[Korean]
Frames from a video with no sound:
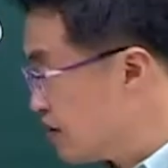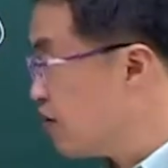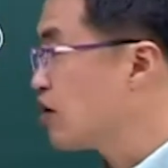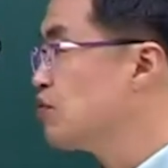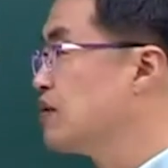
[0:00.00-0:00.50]

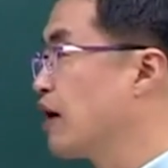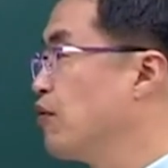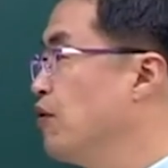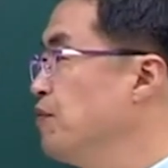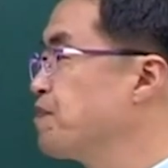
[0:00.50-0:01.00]
기억해 놓으면
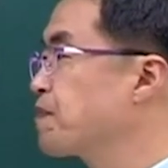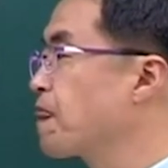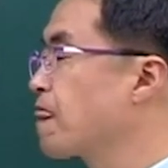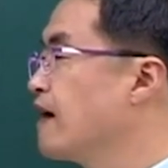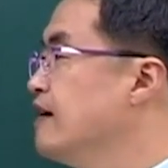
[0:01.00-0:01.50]
되고.
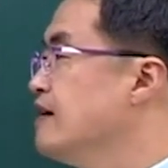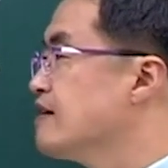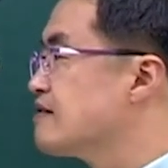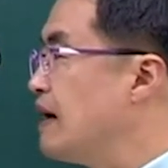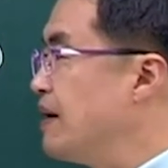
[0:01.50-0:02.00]

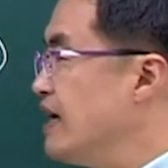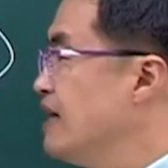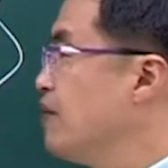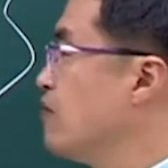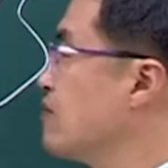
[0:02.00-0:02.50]
그 다음에
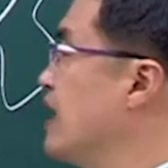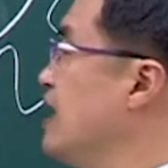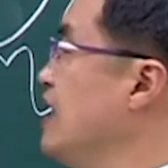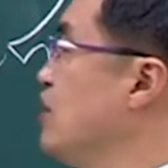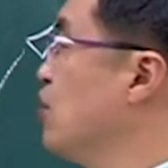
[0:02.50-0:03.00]

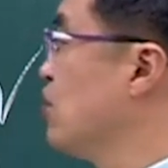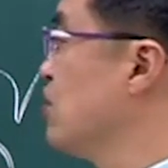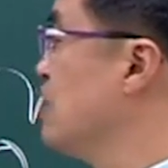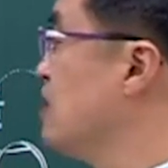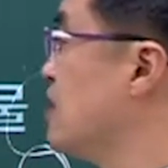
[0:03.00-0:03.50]
일본과의
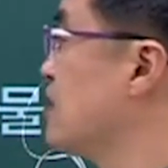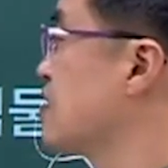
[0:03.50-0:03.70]
교류는